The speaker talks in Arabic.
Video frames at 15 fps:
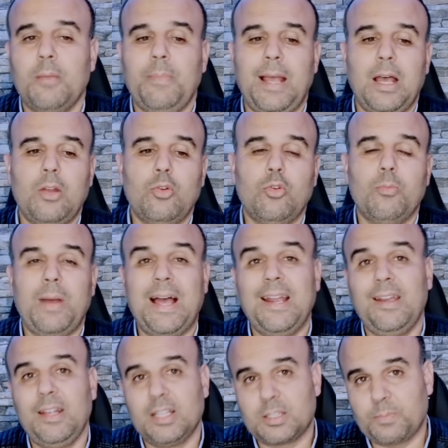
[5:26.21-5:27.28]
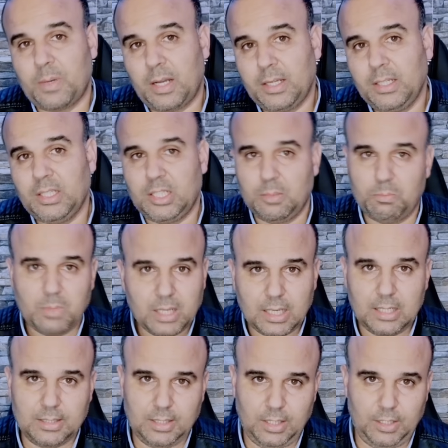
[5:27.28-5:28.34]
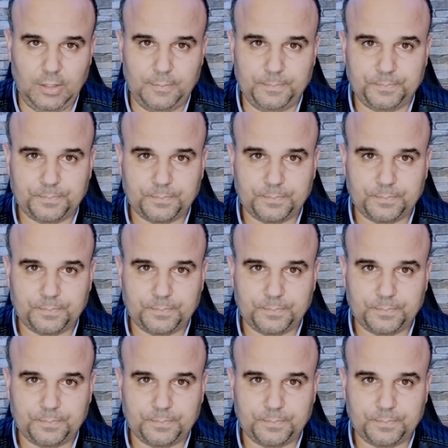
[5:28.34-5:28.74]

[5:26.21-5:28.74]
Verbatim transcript: بحالو بحال الاسباني كما قالت هي